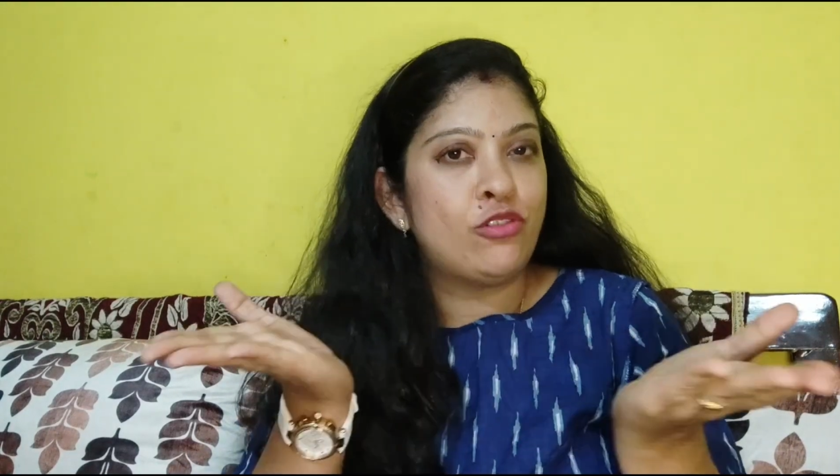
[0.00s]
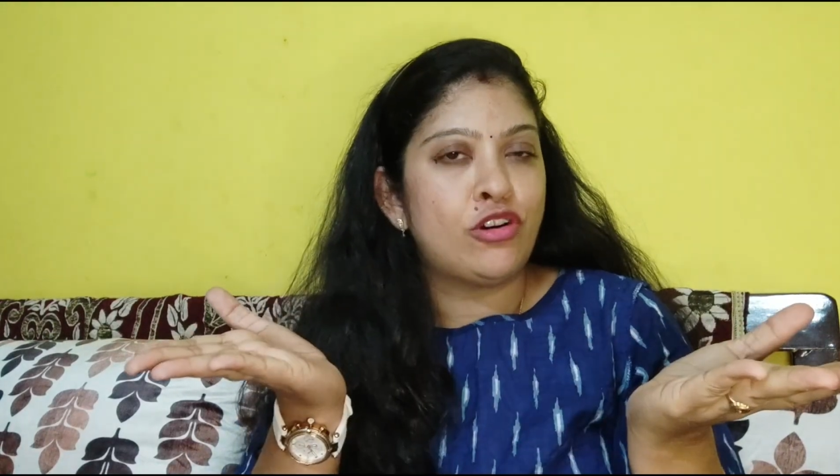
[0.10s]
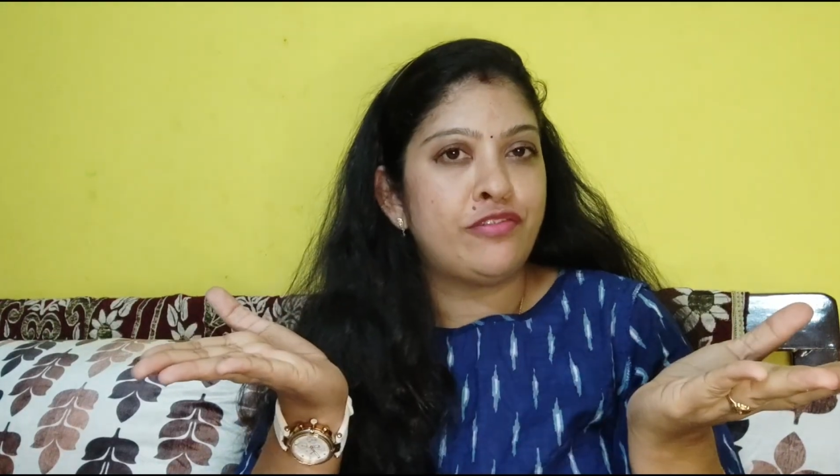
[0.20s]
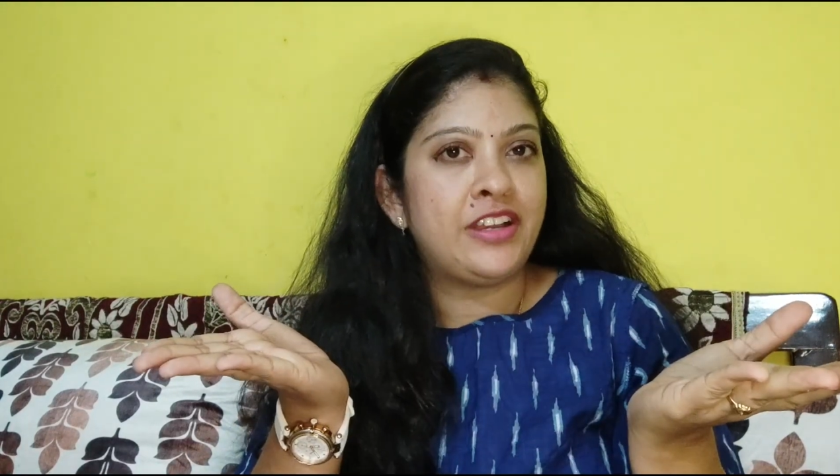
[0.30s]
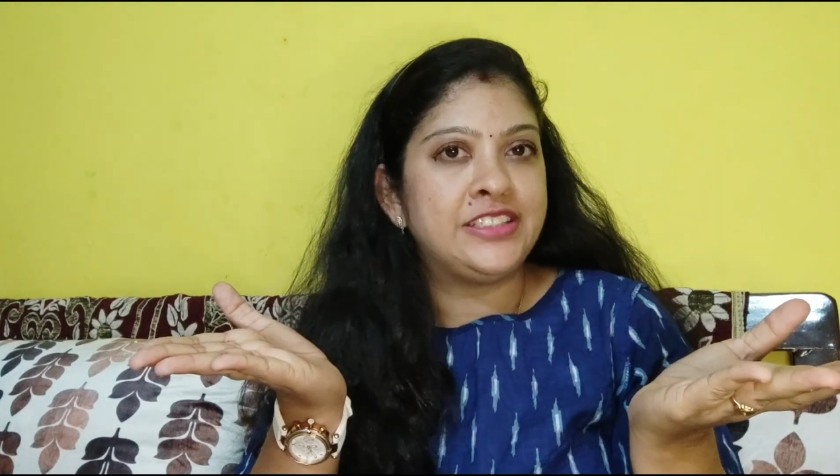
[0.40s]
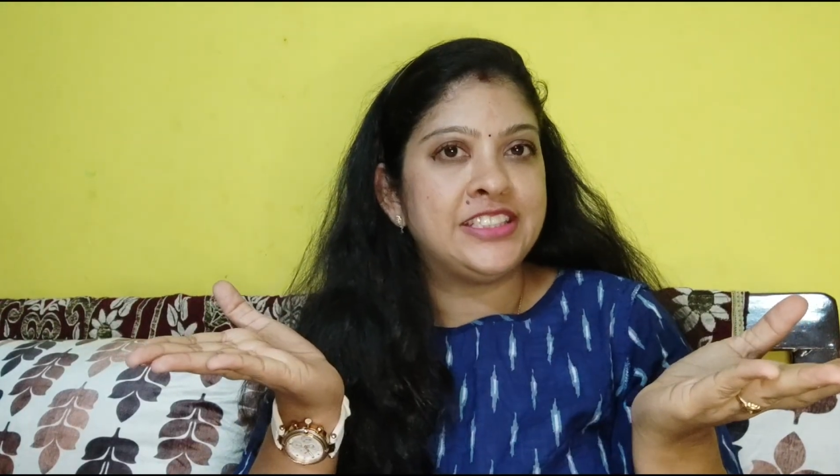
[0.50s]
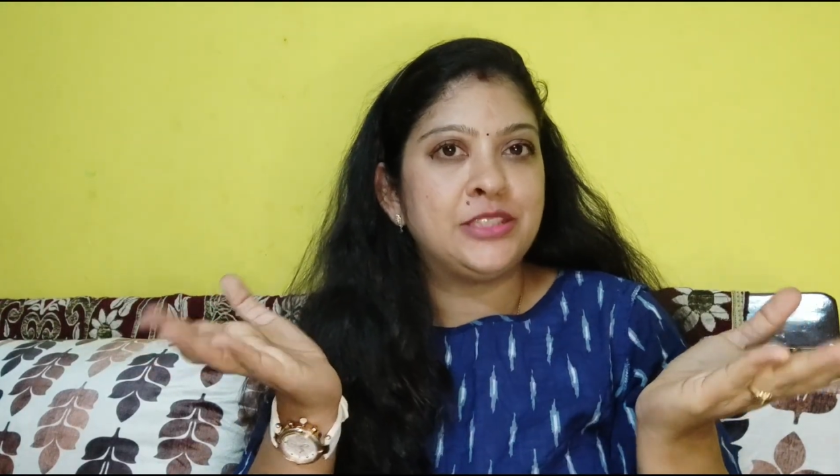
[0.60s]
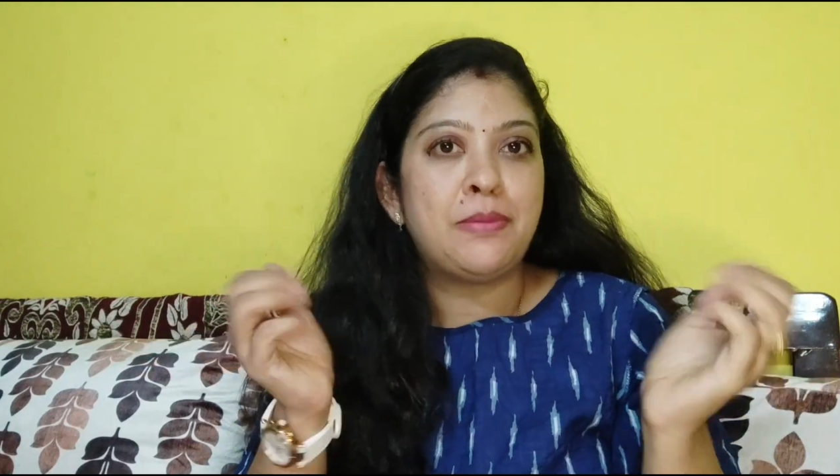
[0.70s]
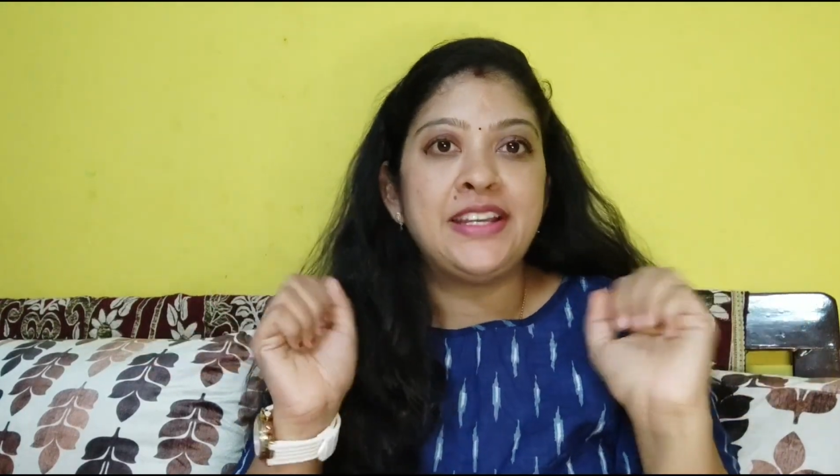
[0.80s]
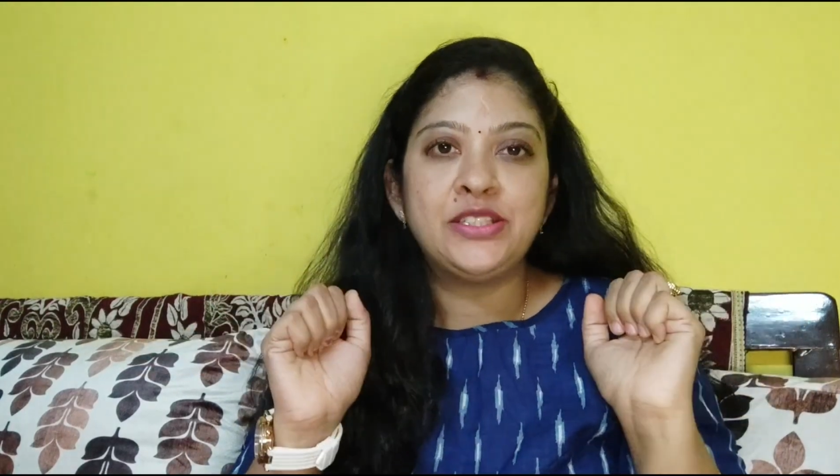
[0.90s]
లవ్ ఆఫ్
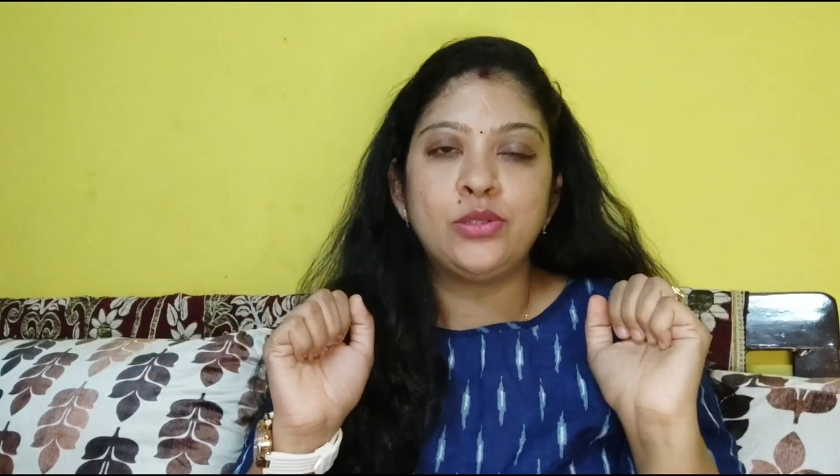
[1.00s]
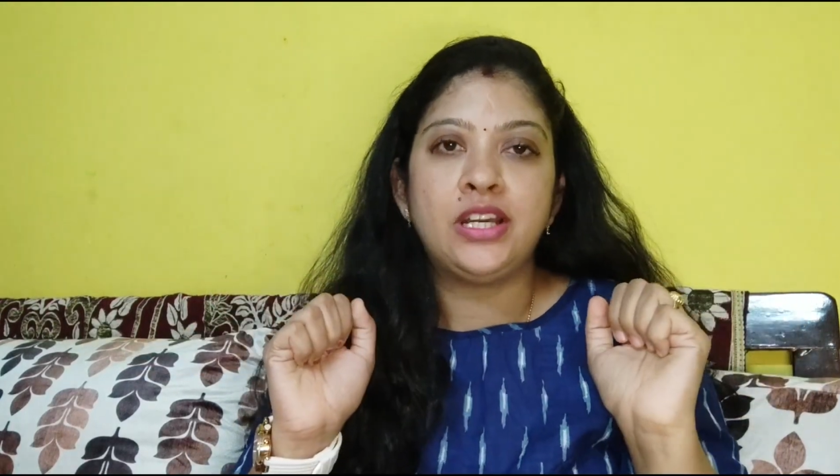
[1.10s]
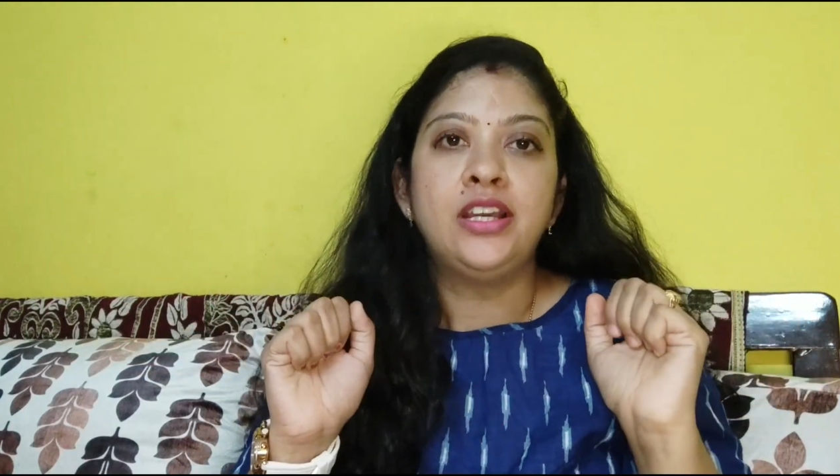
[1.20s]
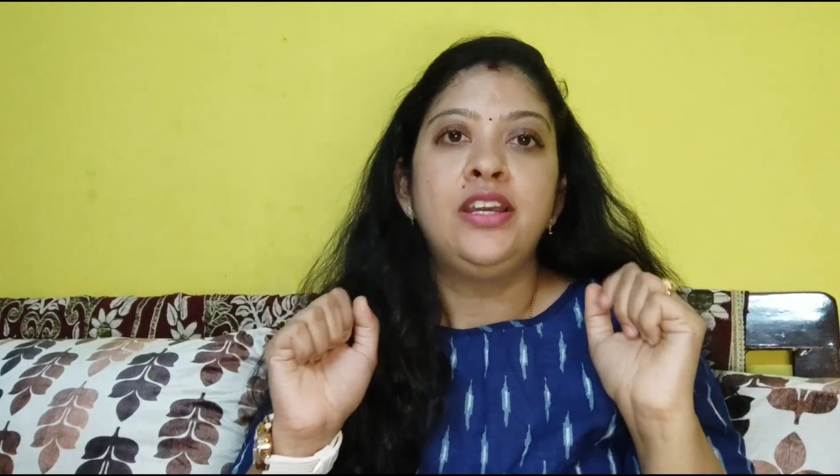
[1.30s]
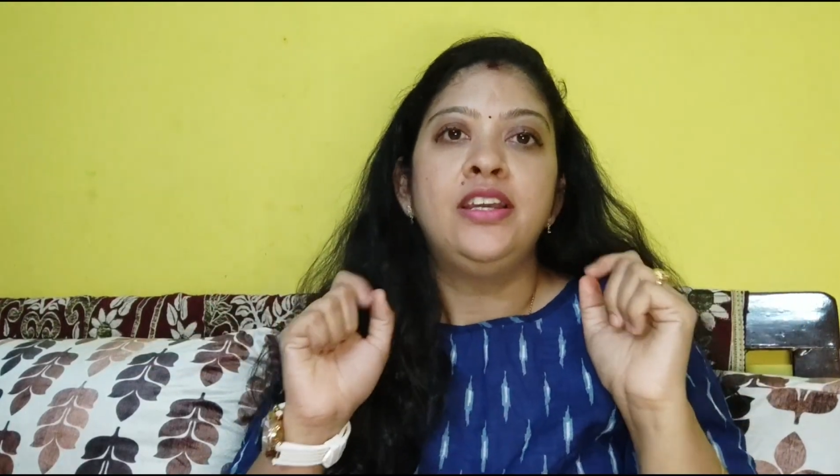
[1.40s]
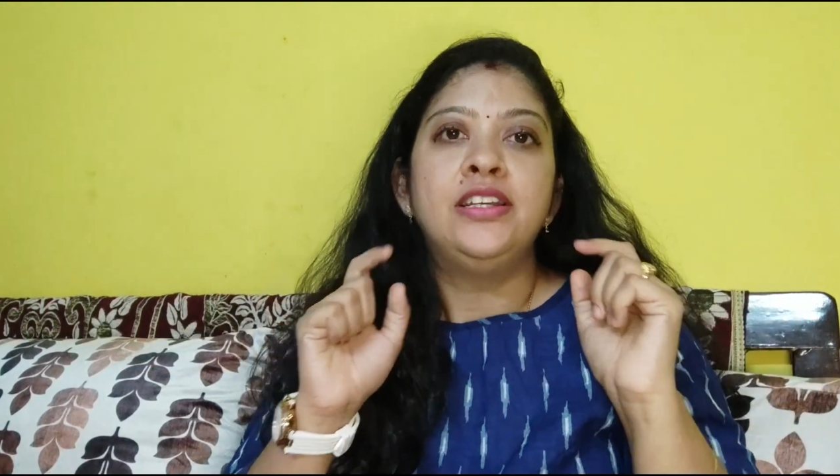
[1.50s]
ఫ్యాషన్స్ బై సుధా